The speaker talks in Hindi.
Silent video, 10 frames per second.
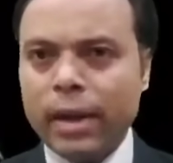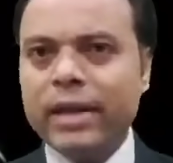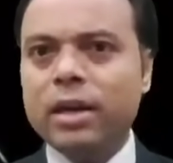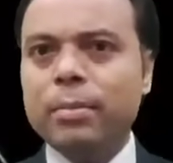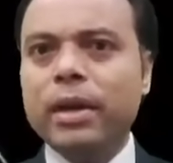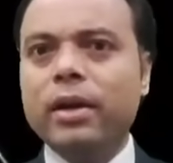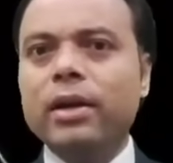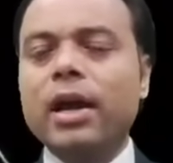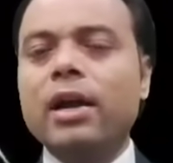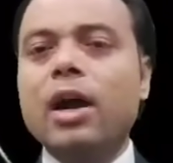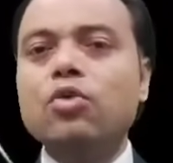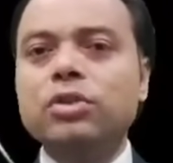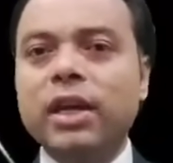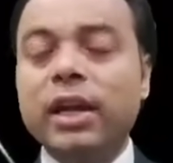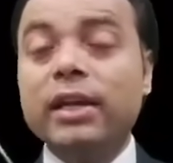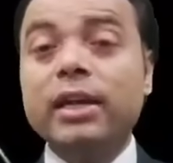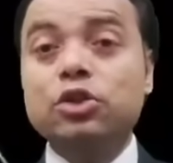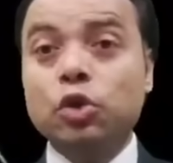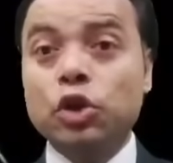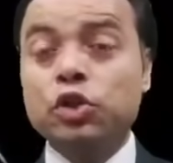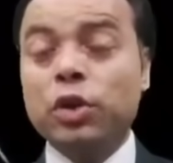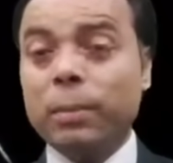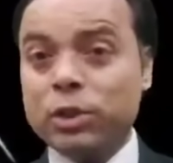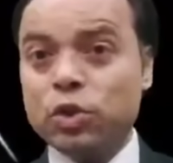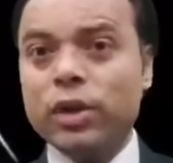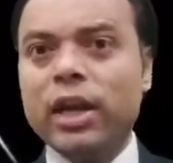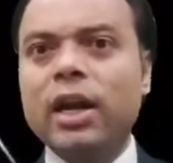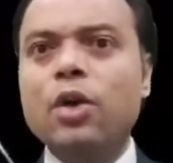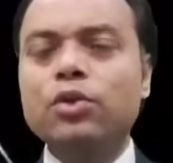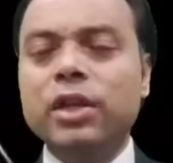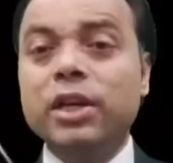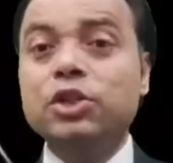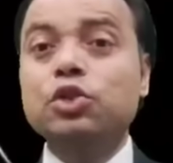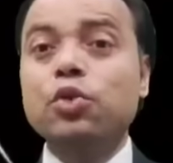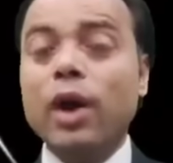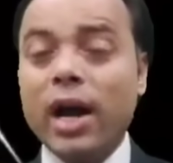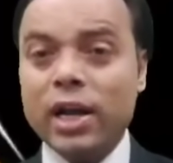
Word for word: माइनर में अकाउंट है या छोटे छोटे बच्चों के अकाउंट है जिनको